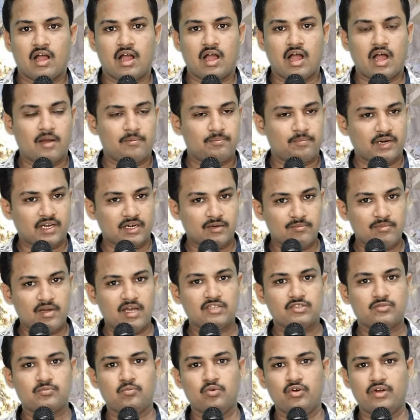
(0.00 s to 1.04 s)
ఆ
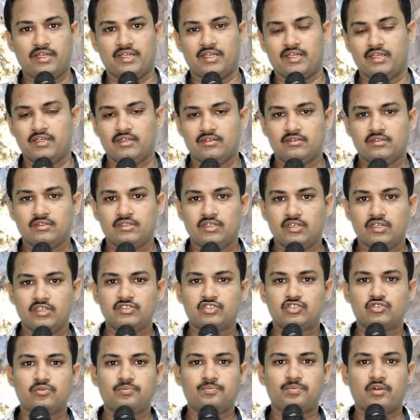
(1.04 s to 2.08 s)
పరమాత్ముడే
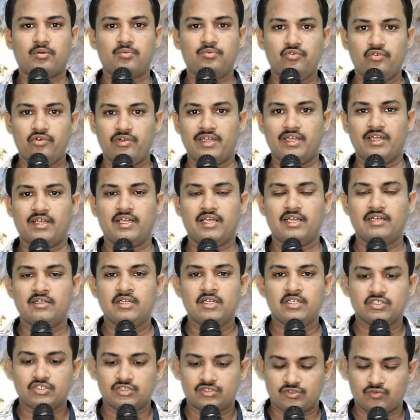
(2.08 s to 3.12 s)
యేసు ప్రభువే
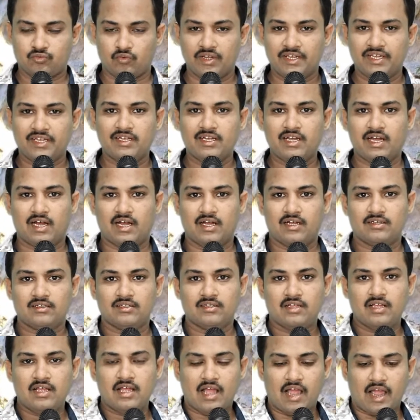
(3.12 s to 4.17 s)
స్వయంగా
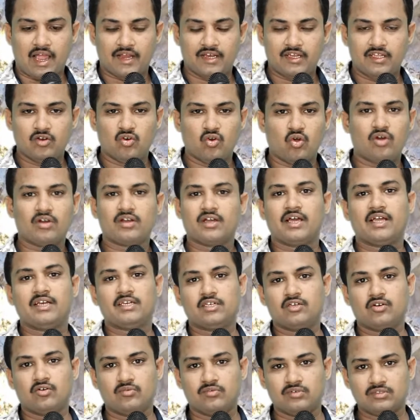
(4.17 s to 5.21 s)
ఆయన ఈ
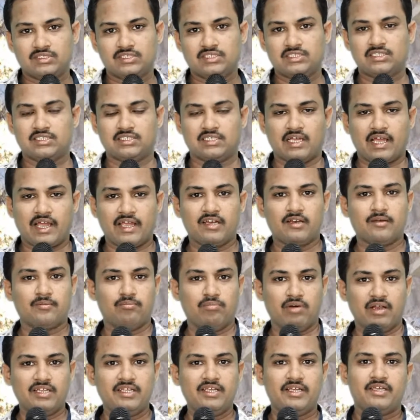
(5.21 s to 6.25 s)
లోకానికి వచ్చి ఆయన
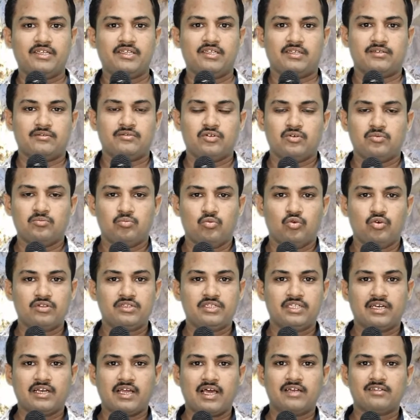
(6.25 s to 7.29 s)
బలి అయి మూడు
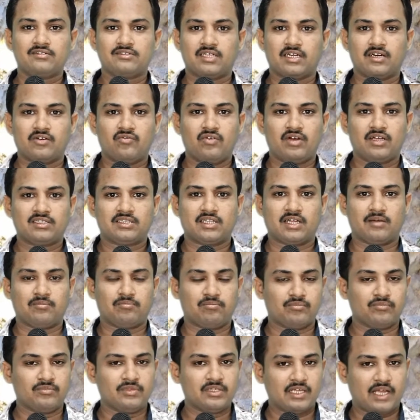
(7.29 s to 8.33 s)
దినాల తర్వాత
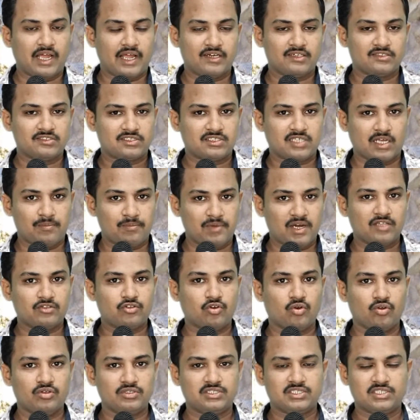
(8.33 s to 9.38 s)
ఆయన
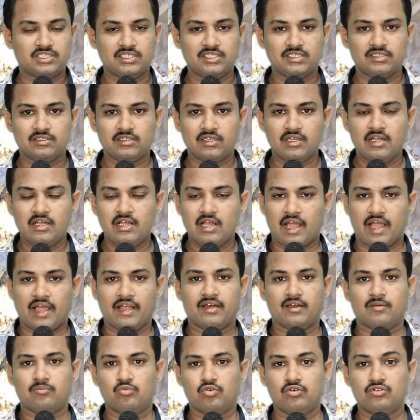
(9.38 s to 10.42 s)
సమాధిలోంచి ఆయన
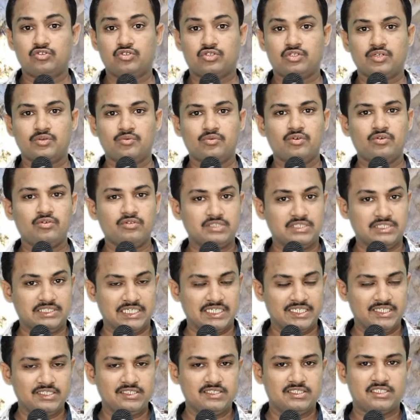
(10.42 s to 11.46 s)
మృత్యువును
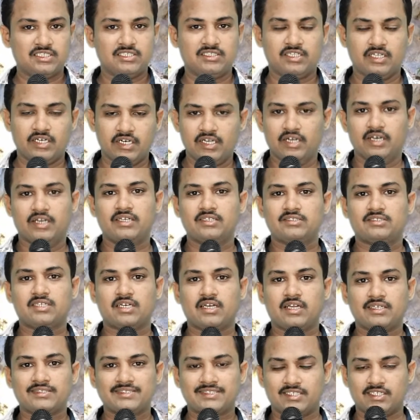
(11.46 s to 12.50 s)
జయించి తిరిగి లేచిన
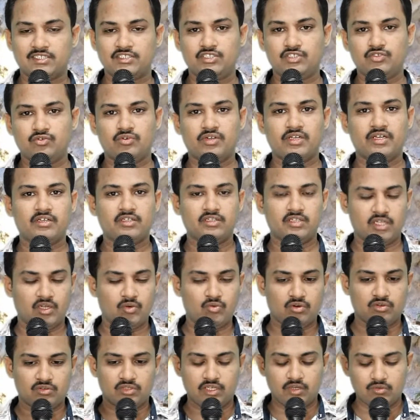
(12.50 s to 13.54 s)
సజీవుడైన
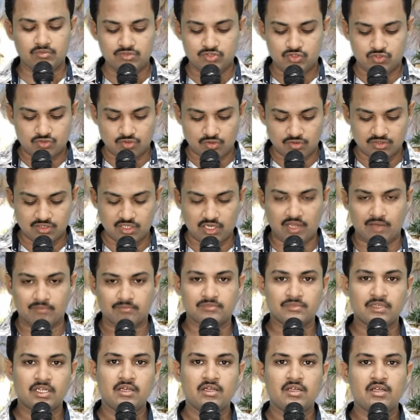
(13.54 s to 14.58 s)
దేవుడు దేవుని స్తోత్రం
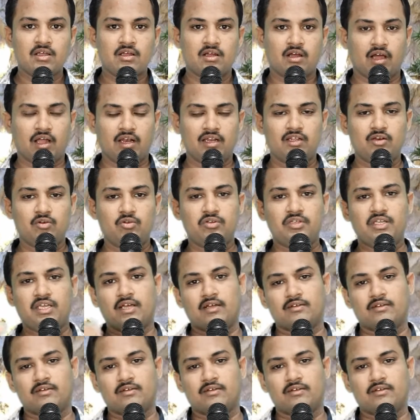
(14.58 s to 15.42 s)
హలెలుయ